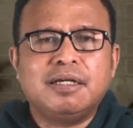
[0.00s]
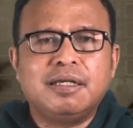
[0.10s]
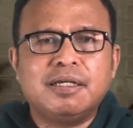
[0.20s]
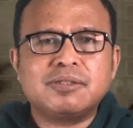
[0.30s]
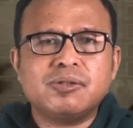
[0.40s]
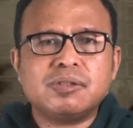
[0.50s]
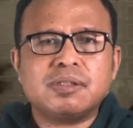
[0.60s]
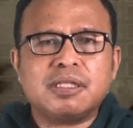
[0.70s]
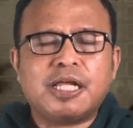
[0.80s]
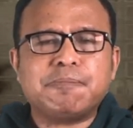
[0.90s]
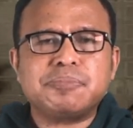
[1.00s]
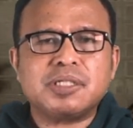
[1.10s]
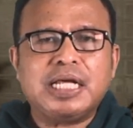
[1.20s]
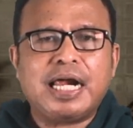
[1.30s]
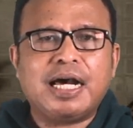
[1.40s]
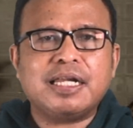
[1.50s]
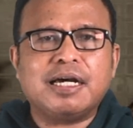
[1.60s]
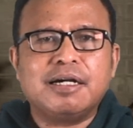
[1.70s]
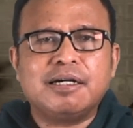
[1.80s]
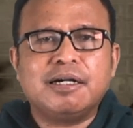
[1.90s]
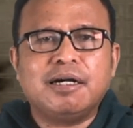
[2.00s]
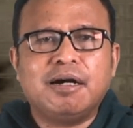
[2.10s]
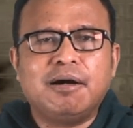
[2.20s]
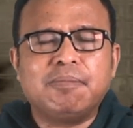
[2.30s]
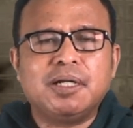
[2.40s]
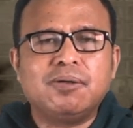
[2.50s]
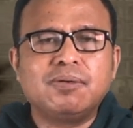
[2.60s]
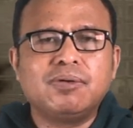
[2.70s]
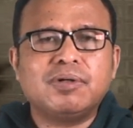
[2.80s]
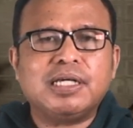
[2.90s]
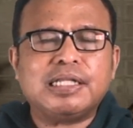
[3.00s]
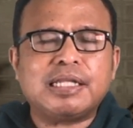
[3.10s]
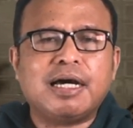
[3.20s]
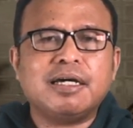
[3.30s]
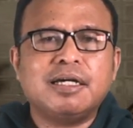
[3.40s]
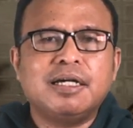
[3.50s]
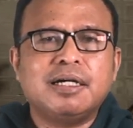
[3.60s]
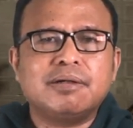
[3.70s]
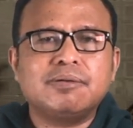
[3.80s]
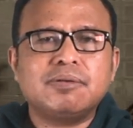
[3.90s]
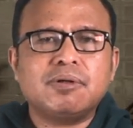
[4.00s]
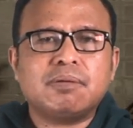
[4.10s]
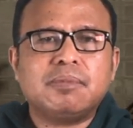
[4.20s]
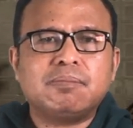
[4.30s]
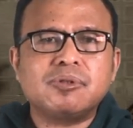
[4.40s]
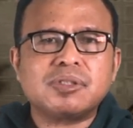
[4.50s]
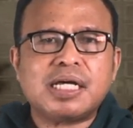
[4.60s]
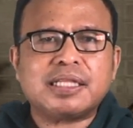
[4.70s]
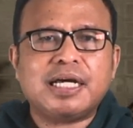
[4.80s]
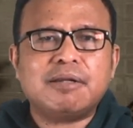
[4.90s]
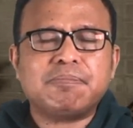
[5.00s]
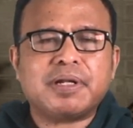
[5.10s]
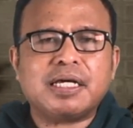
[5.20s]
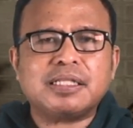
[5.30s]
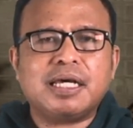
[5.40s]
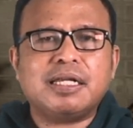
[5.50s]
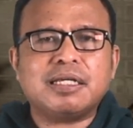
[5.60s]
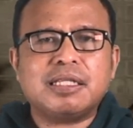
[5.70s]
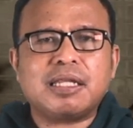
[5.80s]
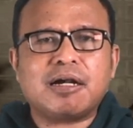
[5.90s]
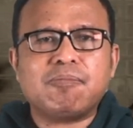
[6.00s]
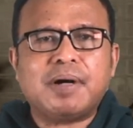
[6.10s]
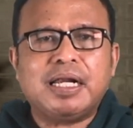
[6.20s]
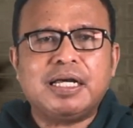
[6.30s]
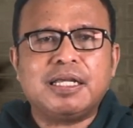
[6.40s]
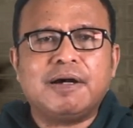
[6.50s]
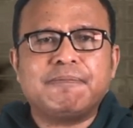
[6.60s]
Yesus tetap sederhana, menunggu kita untuk memusatkan perhatian kita kepadanya.